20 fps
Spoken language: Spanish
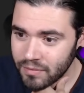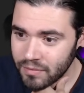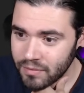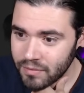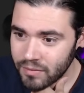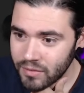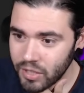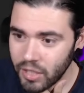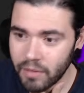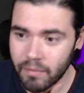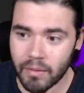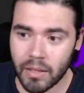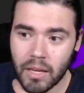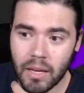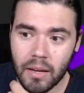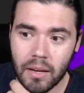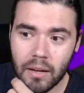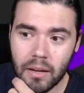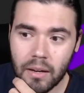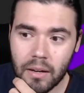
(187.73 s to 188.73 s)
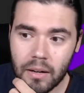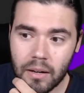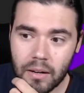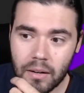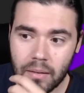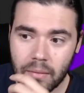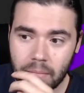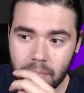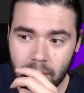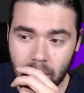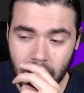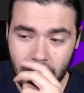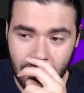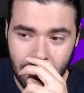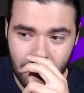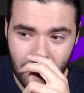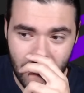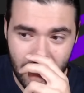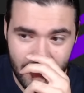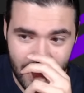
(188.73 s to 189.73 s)
Sí, Pone,
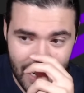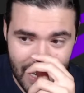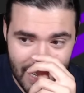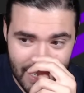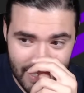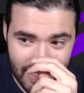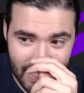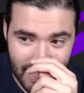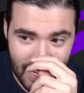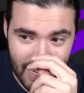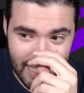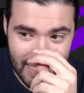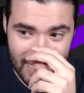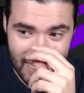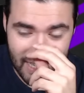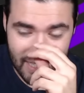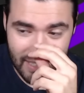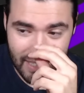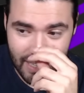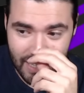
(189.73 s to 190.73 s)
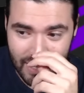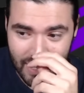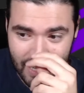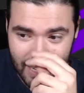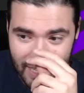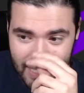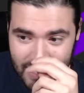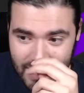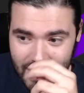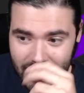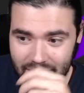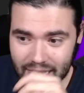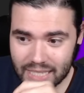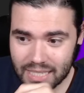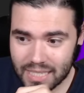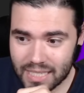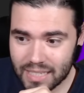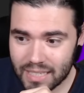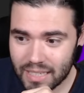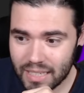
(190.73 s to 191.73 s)
de, las, de las
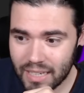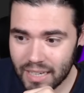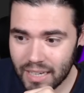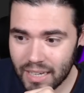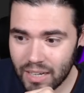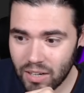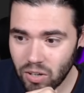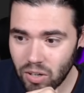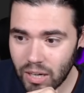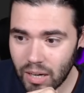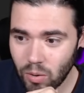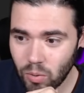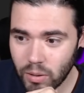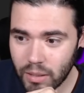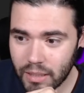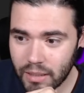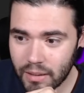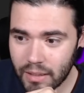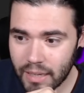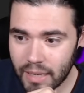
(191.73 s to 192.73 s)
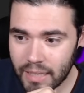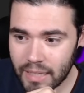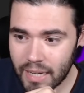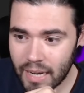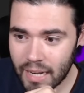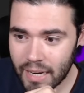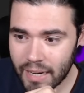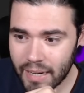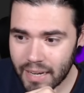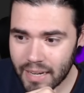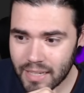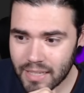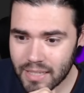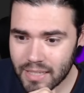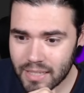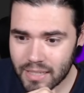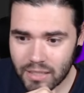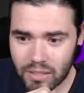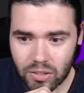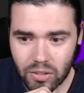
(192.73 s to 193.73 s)
áreas, eh, con la, eh,
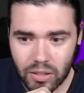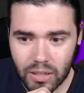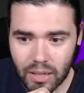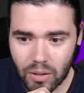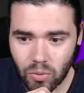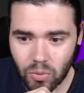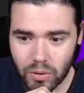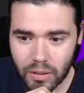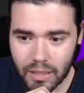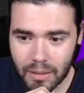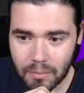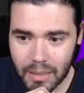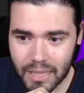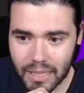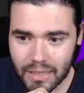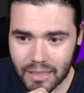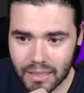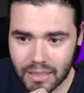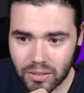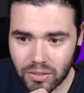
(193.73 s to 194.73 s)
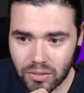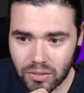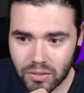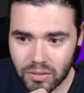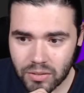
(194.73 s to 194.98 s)
áreas con la ultimate, ¿no?